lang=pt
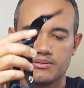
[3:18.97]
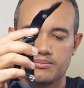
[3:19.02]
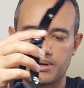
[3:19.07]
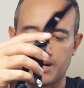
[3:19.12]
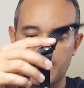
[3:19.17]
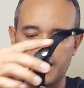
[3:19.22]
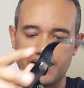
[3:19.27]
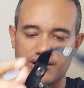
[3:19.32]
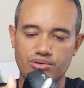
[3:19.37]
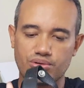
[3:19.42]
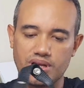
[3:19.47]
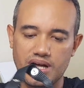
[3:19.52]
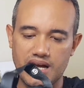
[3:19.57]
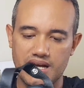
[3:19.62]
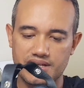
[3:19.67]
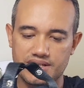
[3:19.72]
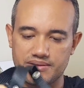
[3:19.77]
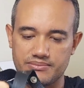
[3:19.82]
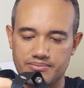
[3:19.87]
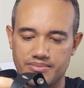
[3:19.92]
para
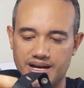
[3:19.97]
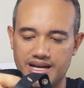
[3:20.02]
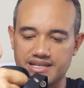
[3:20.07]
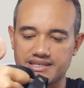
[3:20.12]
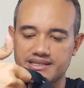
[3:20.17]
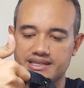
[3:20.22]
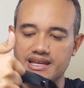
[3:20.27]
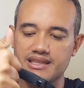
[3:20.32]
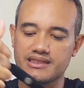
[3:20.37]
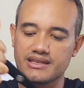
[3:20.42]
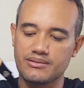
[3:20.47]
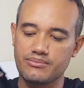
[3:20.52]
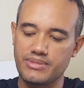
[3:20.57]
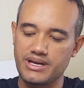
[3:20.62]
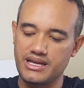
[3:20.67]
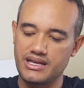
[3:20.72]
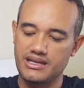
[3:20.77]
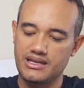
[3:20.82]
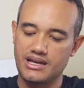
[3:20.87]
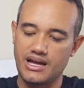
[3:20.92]
regulagem. Mas tem
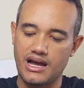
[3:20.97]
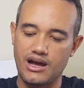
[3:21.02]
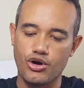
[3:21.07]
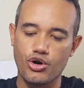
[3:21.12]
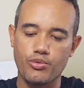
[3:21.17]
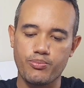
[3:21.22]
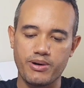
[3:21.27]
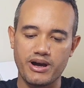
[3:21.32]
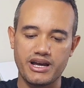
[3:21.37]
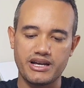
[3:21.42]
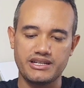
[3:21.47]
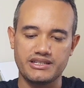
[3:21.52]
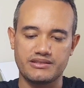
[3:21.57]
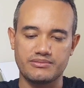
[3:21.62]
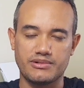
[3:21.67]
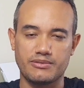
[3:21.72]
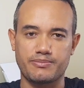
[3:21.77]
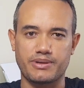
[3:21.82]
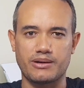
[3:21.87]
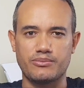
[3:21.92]
também a roupa
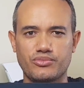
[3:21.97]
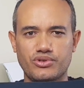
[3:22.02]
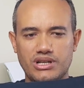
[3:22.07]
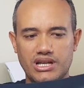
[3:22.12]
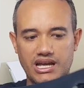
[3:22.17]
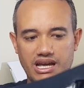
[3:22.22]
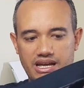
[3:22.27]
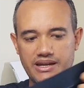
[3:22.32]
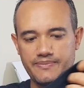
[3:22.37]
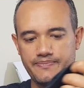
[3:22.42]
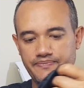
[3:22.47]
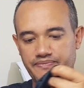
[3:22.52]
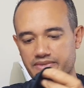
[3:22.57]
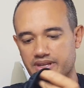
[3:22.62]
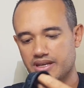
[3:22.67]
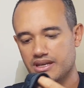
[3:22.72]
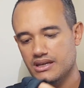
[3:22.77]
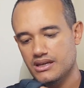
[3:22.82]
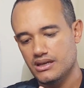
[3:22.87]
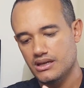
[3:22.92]
íntima para mulher
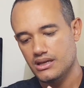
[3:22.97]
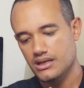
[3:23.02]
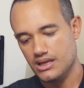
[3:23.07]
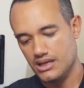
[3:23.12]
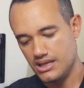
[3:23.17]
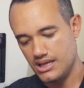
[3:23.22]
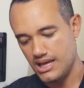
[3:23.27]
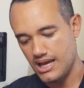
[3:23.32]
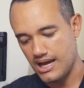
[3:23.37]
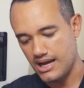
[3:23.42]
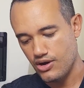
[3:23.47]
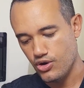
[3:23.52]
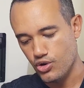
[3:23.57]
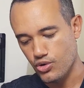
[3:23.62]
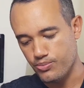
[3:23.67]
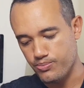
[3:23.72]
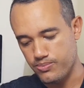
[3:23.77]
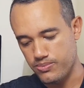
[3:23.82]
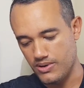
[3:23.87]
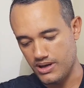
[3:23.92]
e a
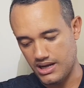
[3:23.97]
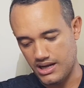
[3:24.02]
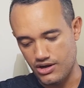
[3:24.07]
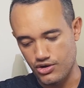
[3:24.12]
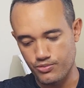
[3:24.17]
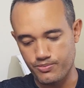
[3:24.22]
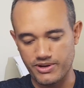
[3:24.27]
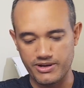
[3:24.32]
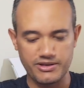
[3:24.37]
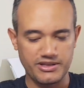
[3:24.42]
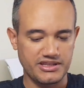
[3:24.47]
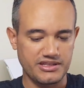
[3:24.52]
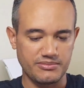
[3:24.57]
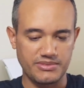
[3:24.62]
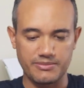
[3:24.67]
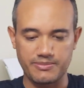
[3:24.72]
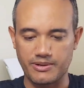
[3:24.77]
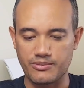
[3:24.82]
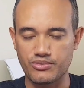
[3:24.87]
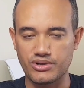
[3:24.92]
roupa a roupa
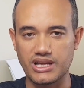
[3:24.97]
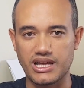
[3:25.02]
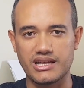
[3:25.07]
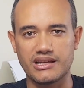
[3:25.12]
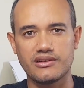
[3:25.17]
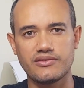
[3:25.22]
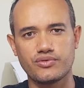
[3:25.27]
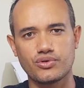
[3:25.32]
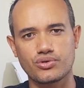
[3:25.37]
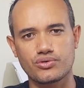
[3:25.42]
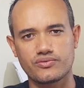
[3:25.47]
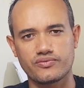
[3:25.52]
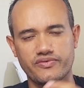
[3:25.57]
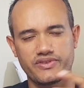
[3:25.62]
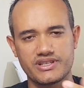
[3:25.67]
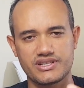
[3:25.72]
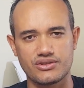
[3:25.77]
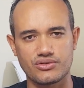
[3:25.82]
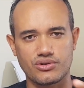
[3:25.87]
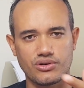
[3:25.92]
íntima para mulher. Eu vou
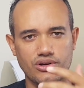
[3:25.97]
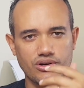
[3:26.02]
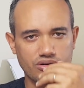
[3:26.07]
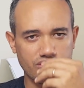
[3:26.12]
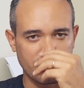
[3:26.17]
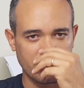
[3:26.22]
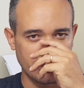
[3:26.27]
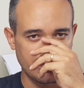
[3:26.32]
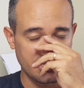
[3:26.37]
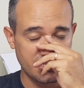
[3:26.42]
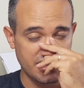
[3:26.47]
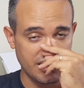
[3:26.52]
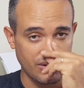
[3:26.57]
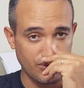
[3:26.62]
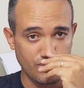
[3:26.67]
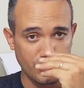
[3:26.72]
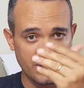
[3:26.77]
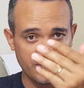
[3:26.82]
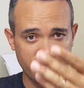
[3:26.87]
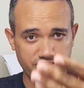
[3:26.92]
ver se eu coloco na edição
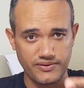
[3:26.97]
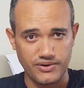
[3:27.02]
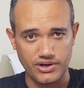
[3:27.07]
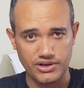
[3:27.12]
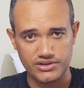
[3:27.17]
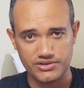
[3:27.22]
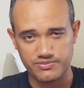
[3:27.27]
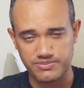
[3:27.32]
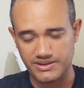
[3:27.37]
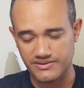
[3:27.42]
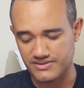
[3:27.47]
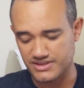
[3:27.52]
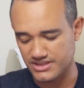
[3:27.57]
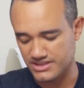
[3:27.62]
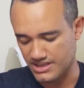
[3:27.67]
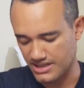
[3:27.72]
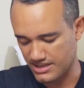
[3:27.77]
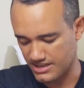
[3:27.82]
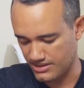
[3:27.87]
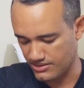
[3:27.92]
algumas fotos para vocês
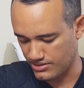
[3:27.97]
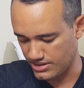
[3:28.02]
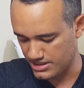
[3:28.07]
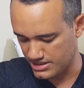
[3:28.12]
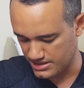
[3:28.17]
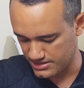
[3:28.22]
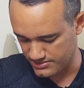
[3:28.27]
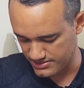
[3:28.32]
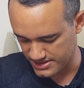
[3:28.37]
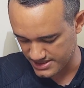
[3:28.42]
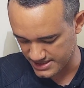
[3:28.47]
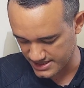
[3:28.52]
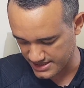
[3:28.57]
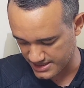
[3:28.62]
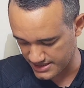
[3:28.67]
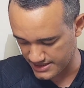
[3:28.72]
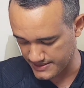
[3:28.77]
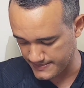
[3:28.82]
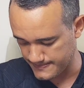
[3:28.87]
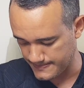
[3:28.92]
estarem olhando isso
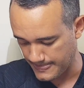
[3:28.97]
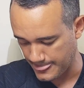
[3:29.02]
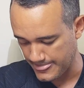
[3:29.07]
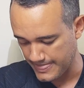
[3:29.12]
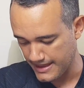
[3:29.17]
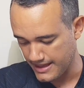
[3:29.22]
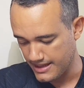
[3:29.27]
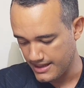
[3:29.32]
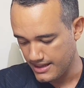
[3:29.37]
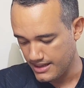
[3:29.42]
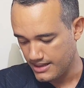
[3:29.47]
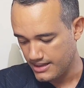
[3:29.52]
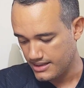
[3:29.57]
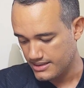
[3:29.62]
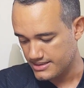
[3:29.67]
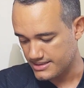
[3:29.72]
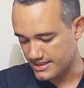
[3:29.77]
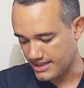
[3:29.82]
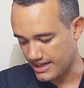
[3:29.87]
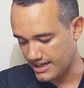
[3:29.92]
aqui,
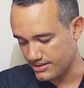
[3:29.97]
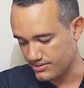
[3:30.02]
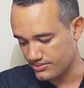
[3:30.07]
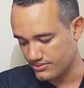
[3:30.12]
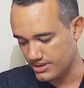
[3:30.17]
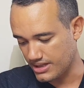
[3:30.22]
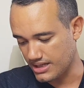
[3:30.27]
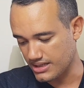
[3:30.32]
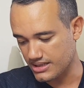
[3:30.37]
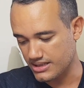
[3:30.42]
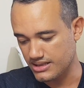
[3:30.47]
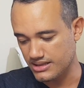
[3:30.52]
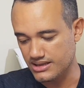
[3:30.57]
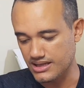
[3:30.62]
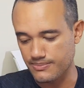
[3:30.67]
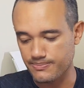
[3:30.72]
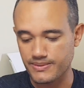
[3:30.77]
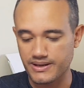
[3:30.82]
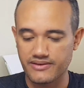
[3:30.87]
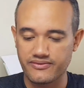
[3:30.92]
certo? Aqui
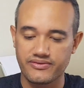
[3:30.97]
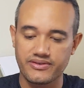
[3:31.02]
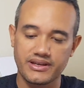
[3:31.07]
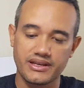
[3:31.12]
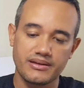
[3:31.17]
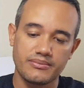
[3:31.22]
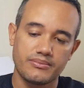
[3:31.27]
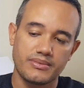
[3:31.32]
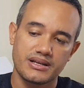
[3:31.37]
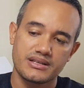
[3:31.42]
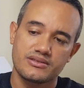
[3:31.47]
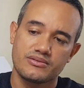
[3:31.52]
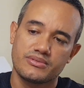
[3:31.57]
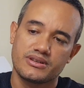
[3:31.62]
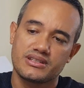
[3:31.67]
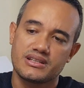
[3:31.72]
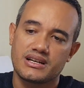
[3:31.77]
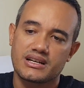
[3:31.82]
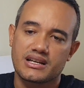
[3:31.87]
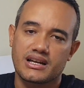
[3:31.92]
dá para ver mais ou
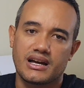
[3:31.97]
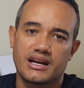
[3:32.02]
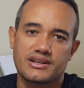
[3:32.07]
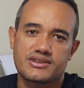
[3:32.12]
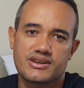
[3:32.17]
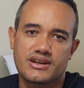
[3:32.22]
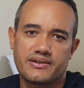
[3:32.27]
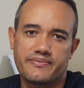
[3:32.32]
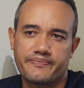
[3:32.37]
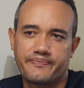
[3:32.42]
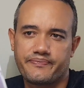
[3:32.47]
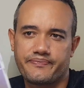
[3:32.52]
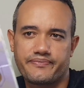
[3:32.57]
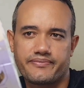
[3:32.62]
menos na caixa